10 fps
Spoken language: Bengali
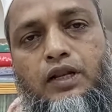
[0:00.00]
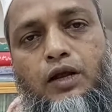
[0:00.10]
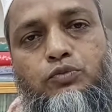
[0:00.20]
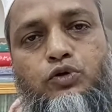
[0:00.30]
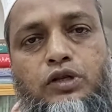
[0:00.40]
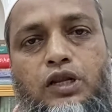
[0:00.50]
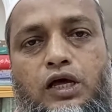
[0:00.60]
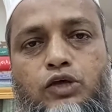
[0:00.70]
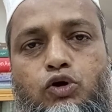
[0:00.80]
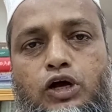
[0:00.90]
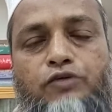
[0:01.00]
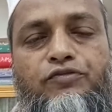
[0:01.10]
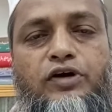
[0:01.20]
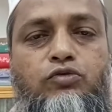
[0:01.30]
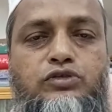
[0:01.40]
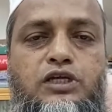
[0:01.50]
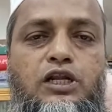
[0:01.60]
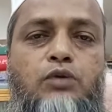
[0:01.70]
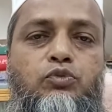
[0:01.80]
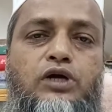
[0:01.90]
وسلام على
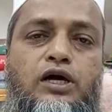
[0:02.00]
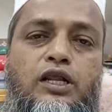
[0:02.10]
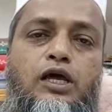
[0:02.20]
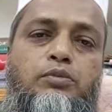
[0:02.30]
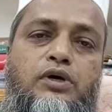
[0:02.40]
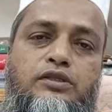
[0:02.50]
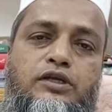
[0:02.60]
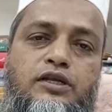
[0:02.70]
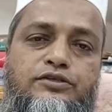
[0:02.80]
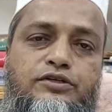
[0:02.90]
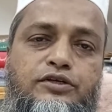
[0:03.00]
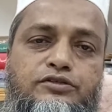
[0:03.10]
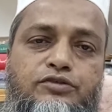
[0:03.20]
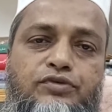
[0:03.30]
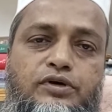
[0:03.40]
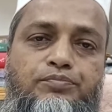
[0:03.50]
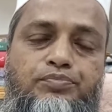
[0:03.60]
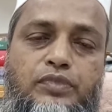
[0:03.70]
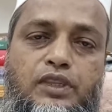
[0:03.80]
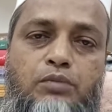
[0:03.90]
ওসালাম الذين اصطفى
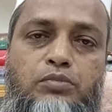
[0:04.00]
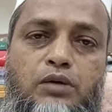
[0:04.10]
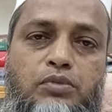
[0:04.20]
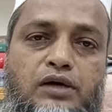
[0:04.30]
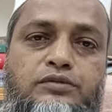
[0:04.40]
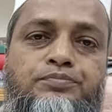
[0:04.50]
اما بعد